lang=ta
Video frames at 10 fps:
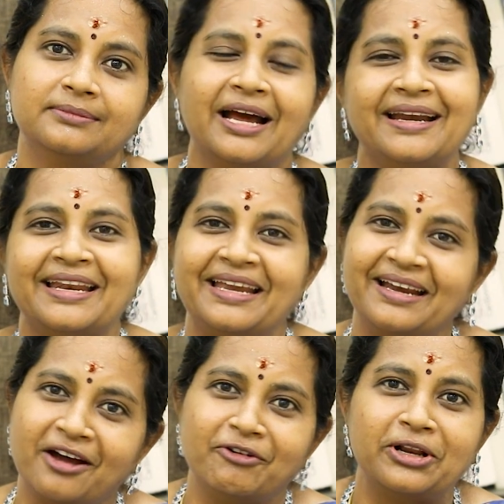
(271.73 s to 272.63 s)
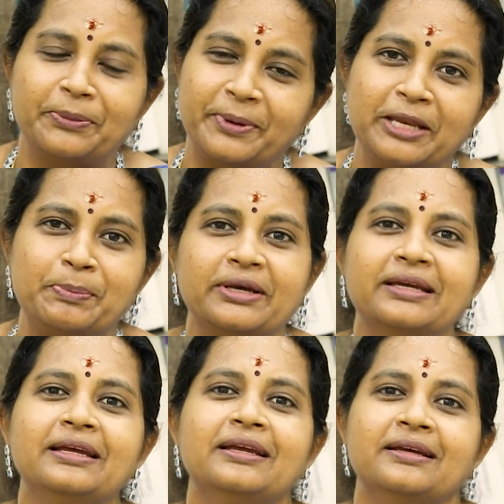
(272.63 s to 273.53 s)
நான் நிறைய நாவல்கள்
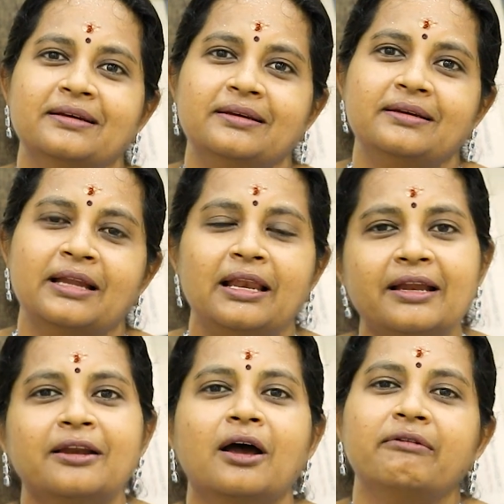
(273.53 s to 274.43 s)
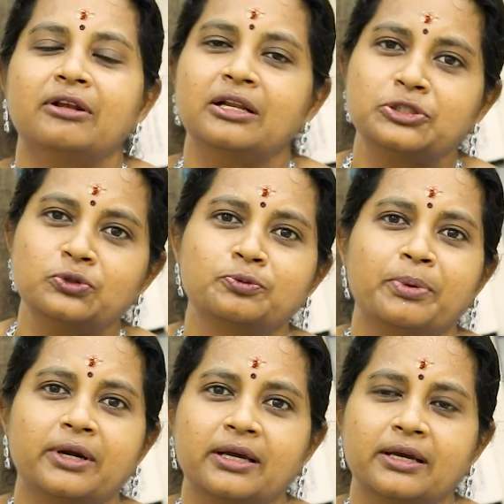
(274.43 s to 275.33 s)
படிப்பேன் நல்ல நாவல்கள் சூஸ்
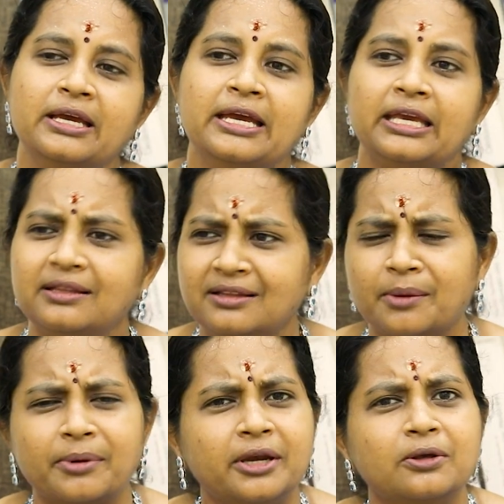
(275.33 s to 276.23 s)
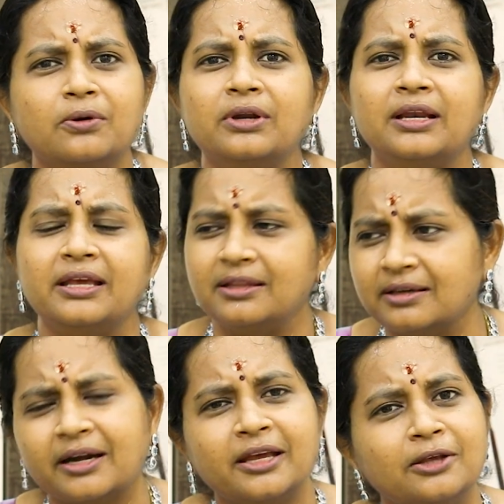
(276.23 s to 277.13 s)
பண்ணுங்கள் இதுதான் படிக்கிறோன்னு இல்லை
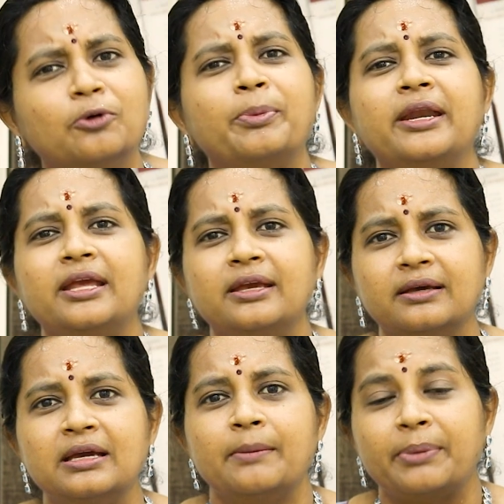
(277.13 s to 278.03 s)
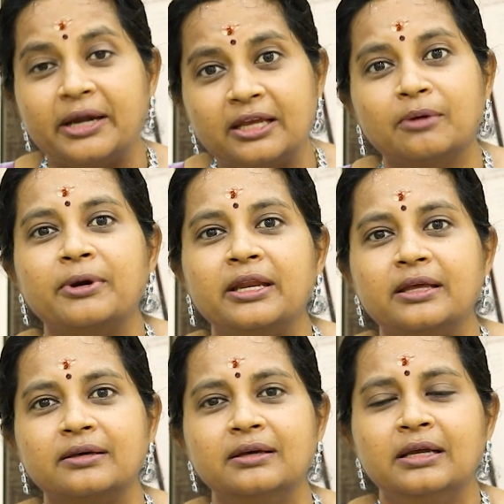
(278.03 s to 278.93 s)
எது கிடைக்குதோ படிங்க படிக்க
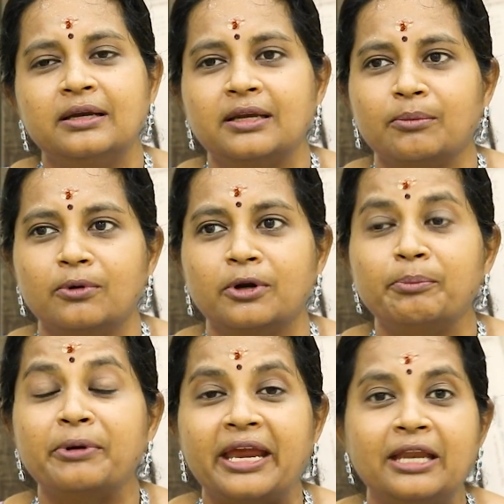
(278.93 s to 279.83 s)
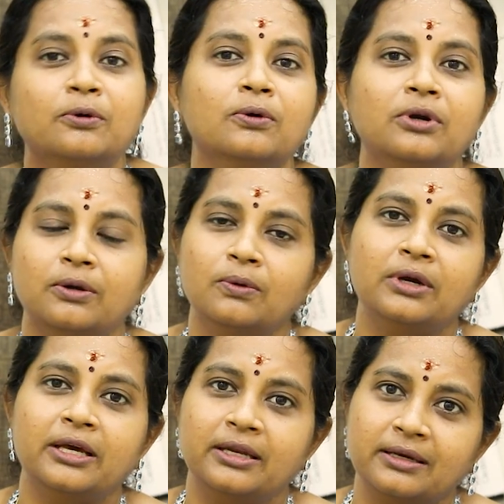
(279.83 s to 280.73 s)
படிக்க நம்மளோட பிரெயின்குள்
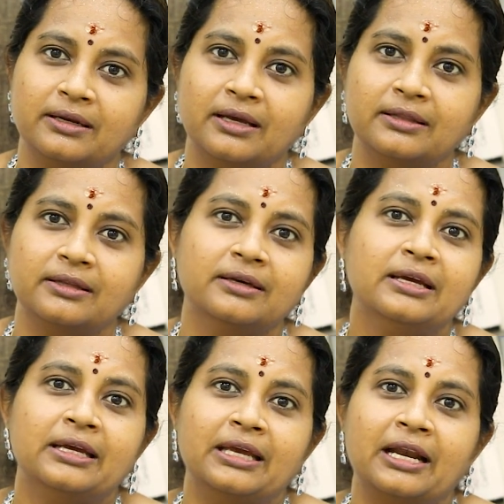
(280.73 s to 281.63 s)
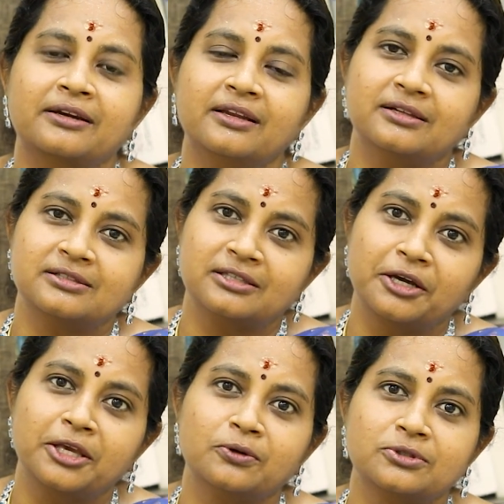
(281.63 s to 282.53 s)
உள்ளே இருக்கிற அந்த எலக்ட்ரிக்கல்
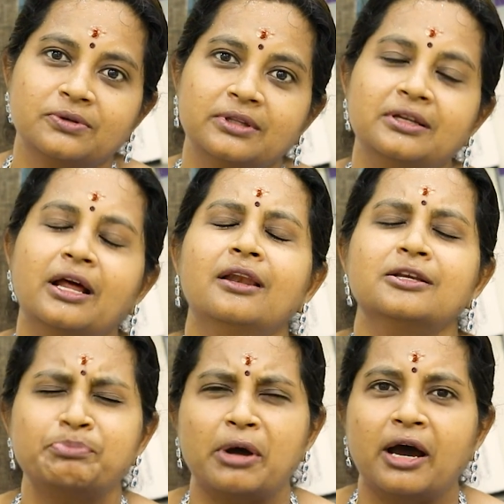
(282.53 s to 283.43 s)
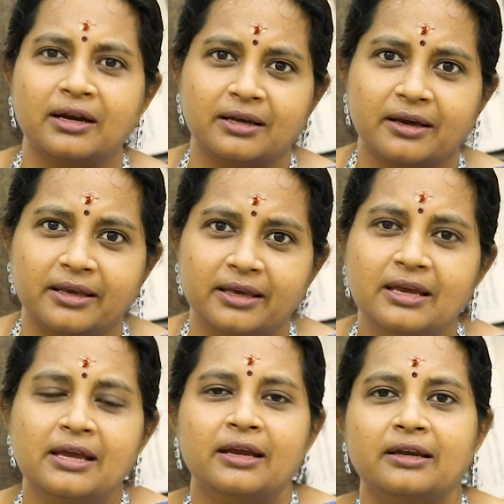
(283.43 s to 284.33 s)
சர்க்கியூட்ஸ் வந்து நல்ல ஸ்பார்க் ஆகி
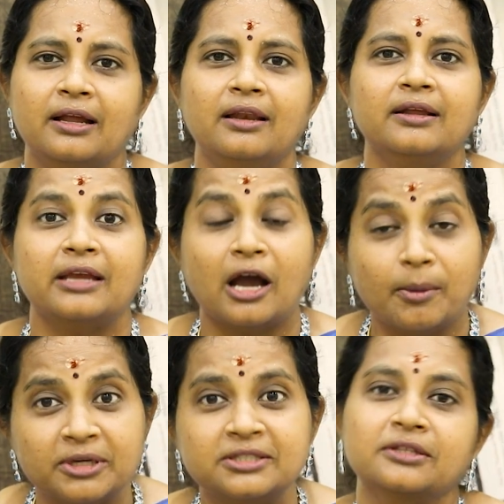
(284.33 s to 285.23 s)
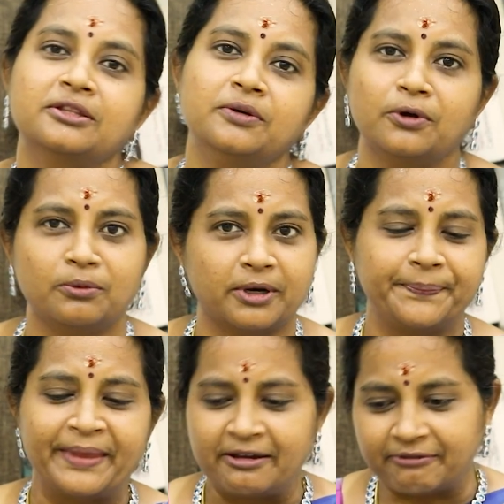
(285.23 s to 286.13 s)
நல்ல ஞாபக சக்தி வருமா
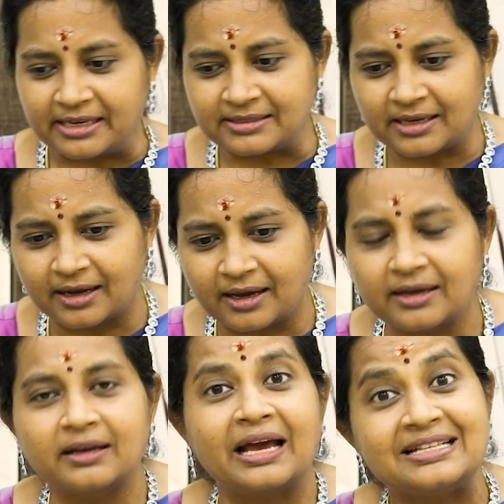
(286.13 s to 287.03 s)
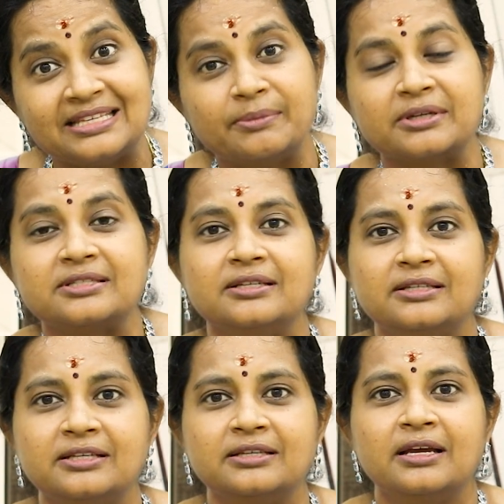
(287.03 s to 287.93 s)
வயசாக அல்சீமர்ஸ்
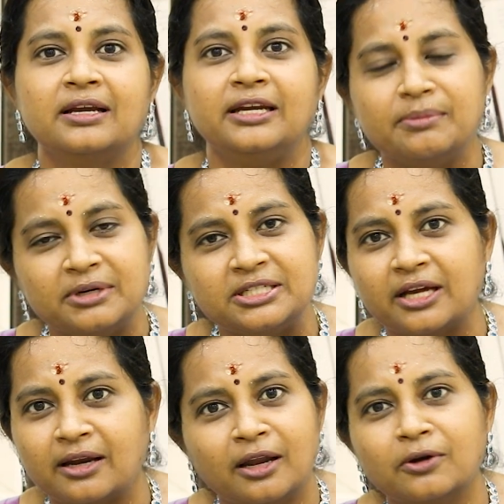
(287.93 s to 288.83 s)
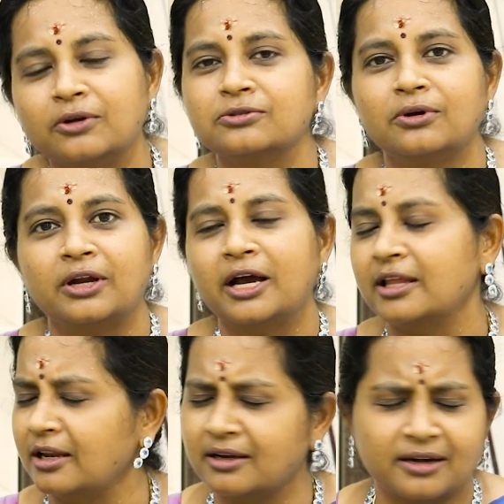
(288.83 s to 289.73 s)
டிசீஸ் டிமென்ஷியர் எல்லாம் கூட சொல்கிறாங்க
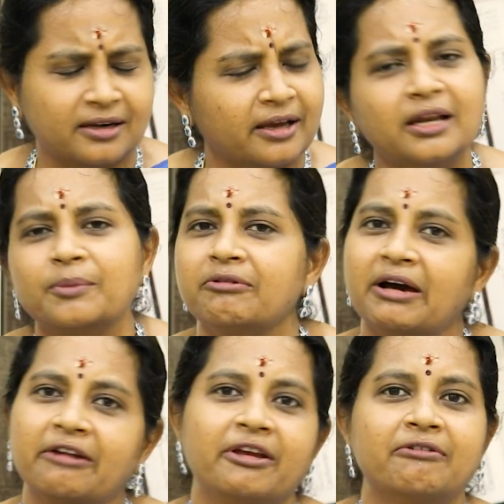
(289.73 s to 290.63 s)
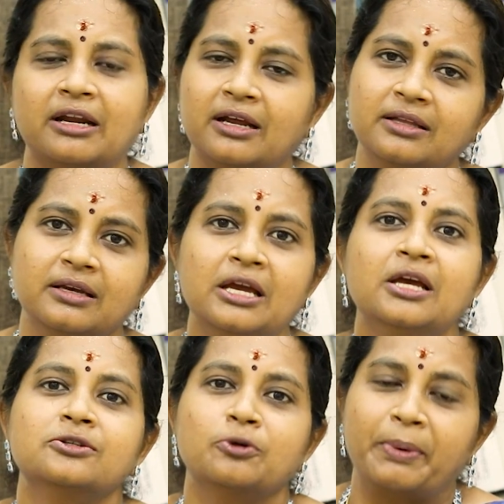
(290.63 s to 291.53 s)
அதெல்லாம் கட்டாயம் நமக்கு வரவே வராது
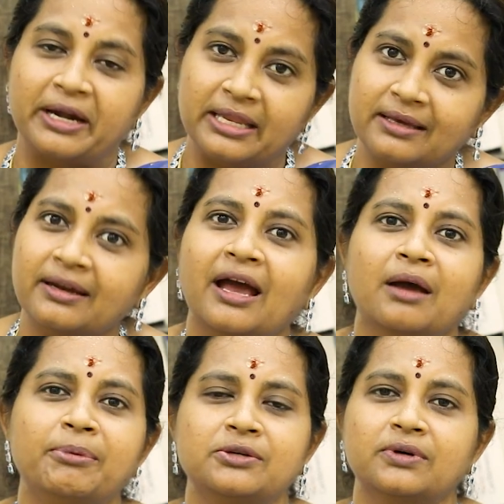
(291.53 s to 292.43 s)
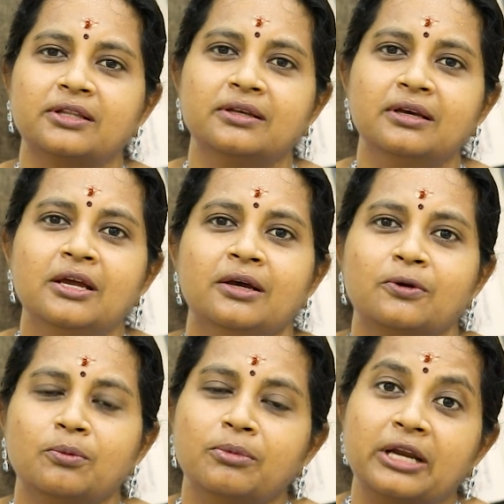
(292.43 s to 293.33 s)
ஸோ படிக்கிற ஹேபிட் வந்து
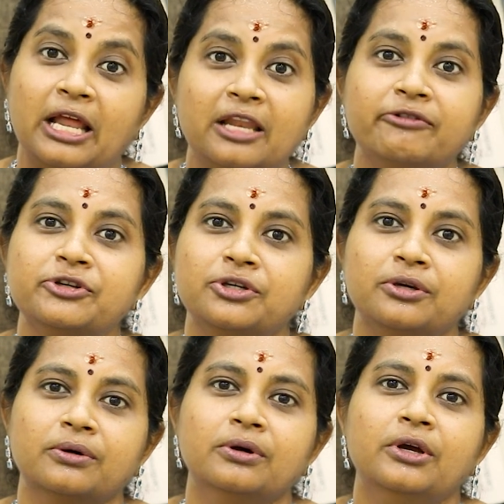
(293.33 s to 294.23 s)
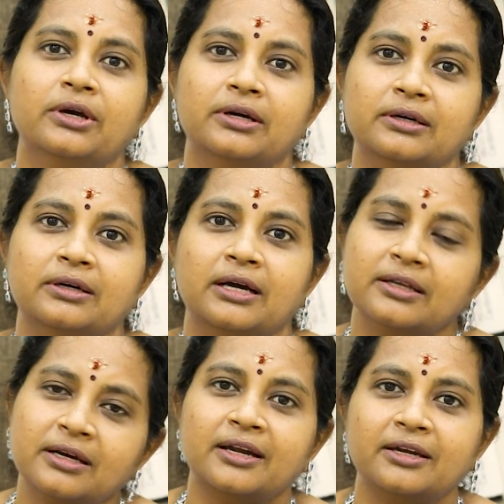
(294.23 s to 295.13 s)
ரொம்ப நல்ல விஷயம்
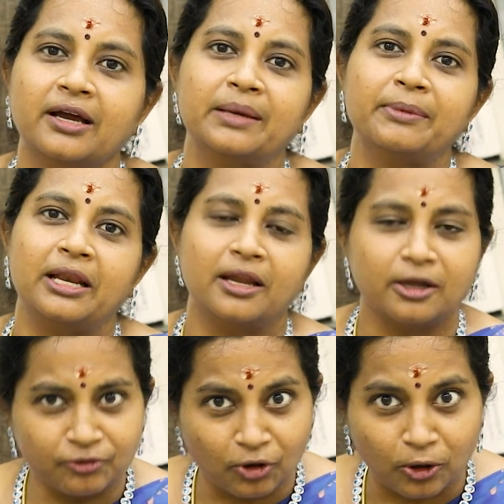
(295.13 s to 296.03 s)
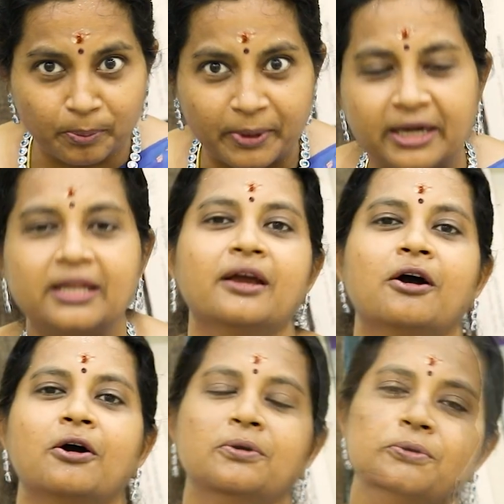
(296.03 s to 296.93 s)
அதை கட்டாயமாக எல்லோரும் ஃபாலோ பண்ணியே
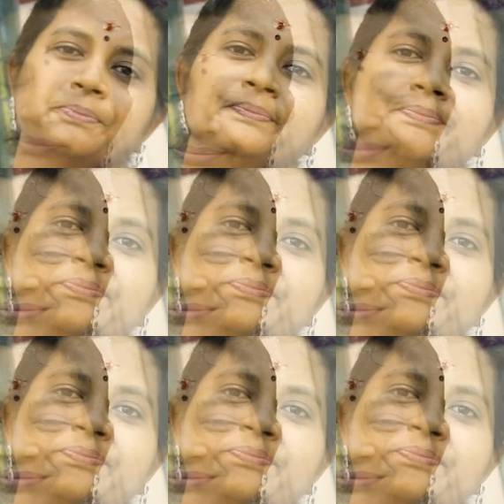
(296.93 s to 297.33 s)
ஆகணும்